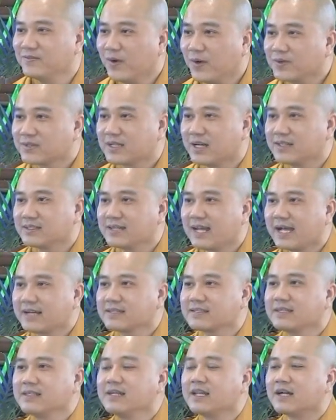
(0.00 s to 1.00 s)
Vô tận
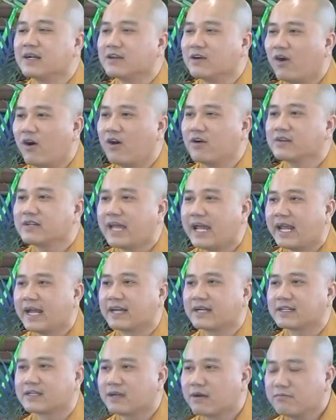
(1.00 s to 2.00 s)
đăng tức là ngọn
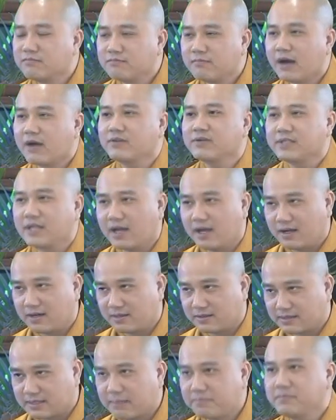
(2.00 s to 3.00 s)
đèn không bao
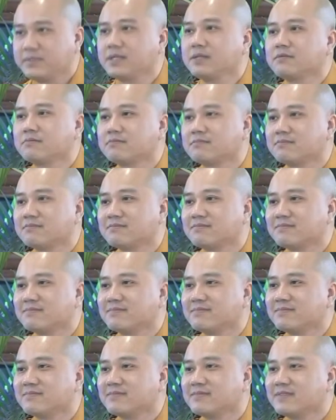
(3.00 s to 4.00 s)
giờ chấm dứt.
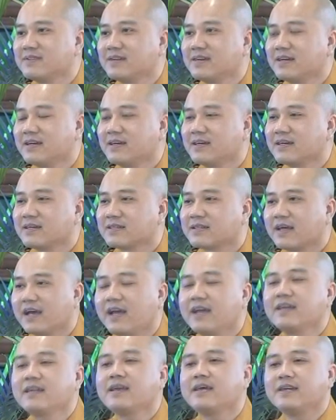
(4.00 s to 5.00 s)

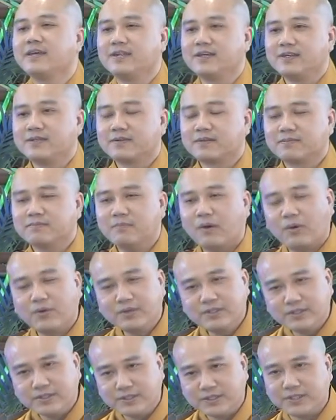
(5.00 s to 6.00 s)
Thế thì
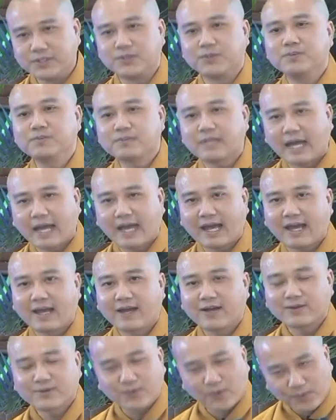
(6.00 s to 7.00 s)
mỗi người chúng ta
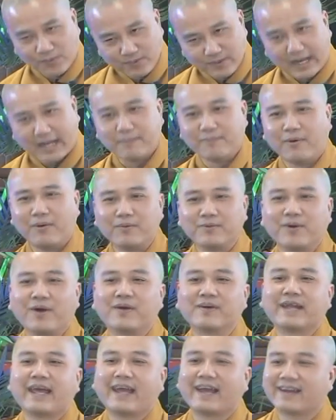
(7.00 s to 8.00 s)
cũng là một
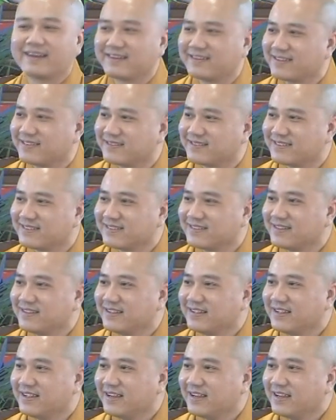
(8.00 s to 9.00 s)
ngọn đèn.
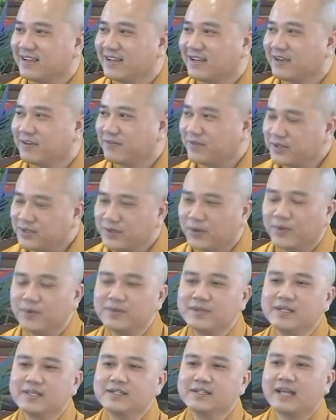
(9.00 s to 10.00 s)
Ví
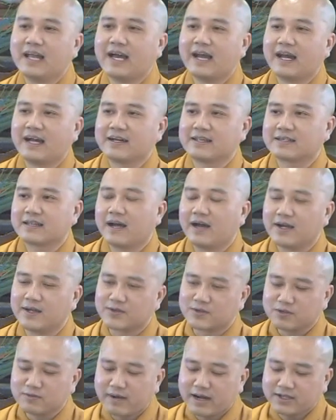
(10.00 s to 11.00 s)
dụ như là
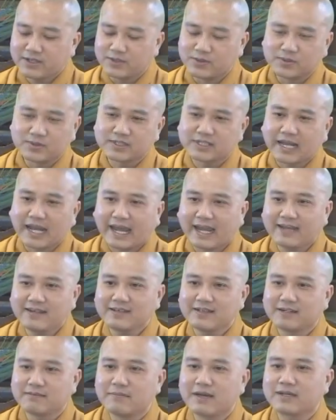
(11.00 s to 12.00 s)
thời của bác Diệu
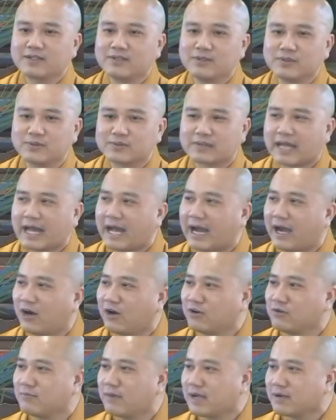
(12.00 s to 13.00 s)
Sáng, bác Diệu
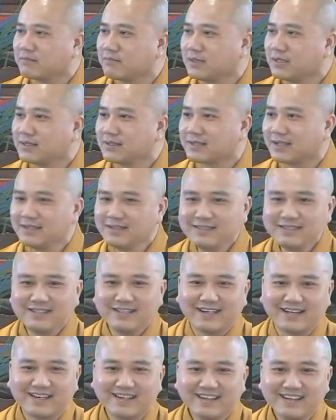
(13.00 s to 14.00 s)
Thảo, bác Minh Kính,